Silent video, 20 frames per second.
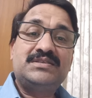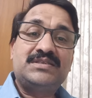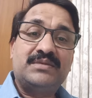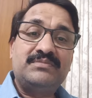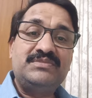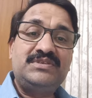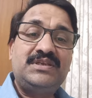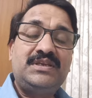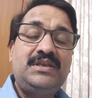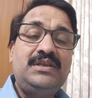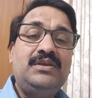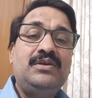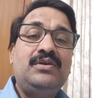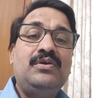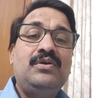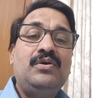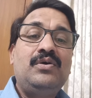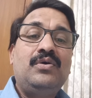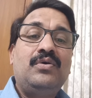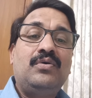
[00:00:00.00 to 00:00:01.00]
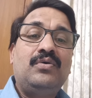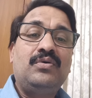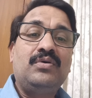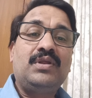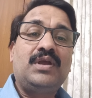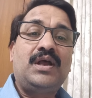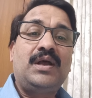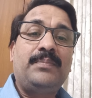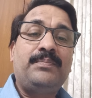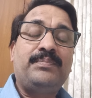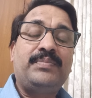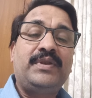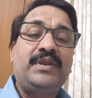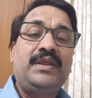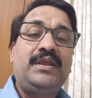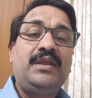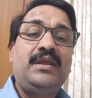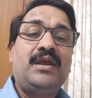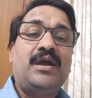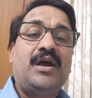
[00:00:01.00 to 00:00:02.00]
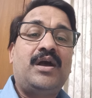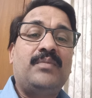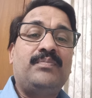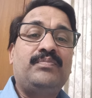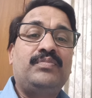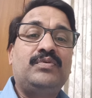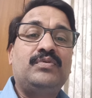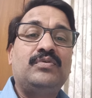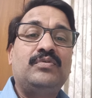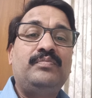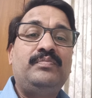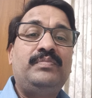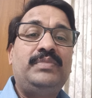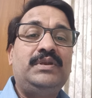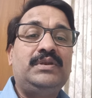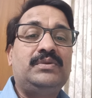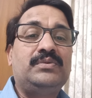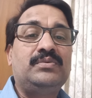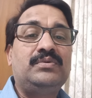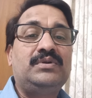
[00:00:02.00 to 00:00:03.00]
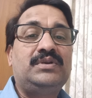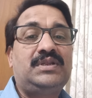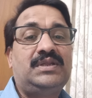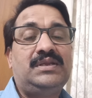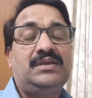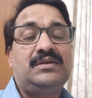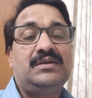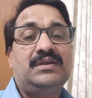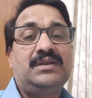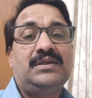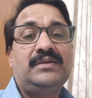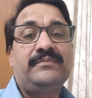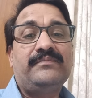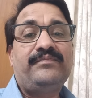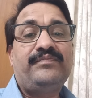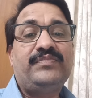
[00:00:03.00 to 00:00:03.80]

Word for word: समझें और अपने आप को बिल्कुल ठीक करें